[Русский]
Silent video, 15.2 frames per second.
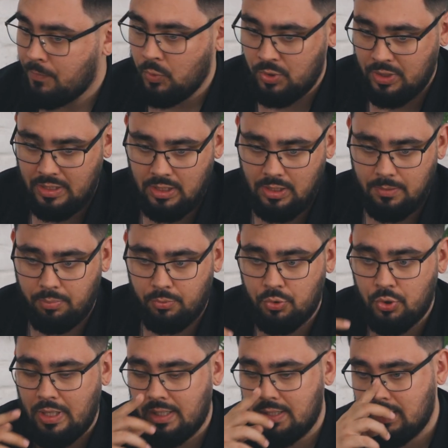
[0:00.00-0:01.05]
То есть они,
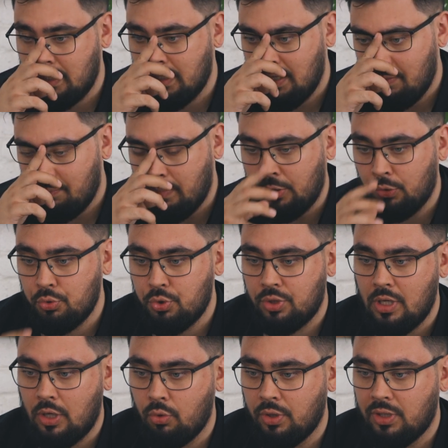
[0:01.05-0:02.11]
получается, получат
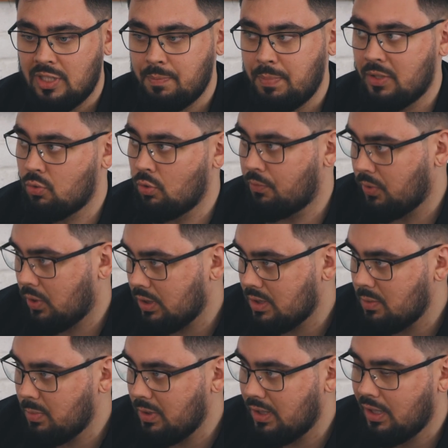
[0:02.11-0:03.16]
какой-то спецофер от
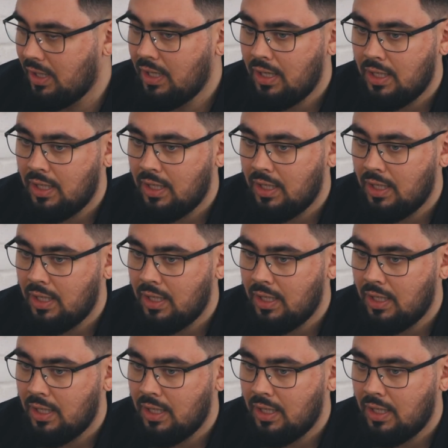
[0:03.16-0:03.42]
тебя,